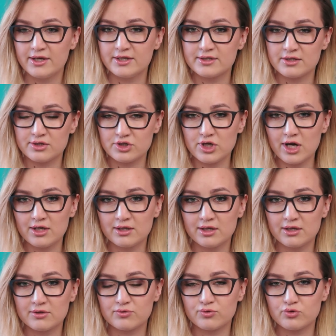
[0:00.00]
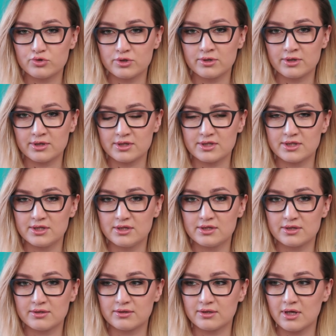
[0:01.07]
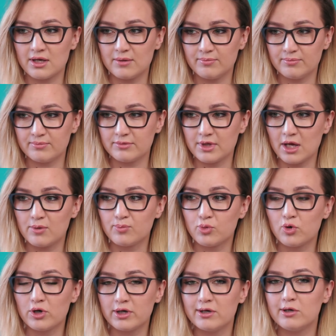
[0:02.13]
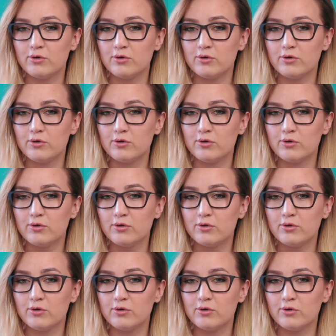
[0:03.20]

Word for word: Изначально нужно наносить наиболее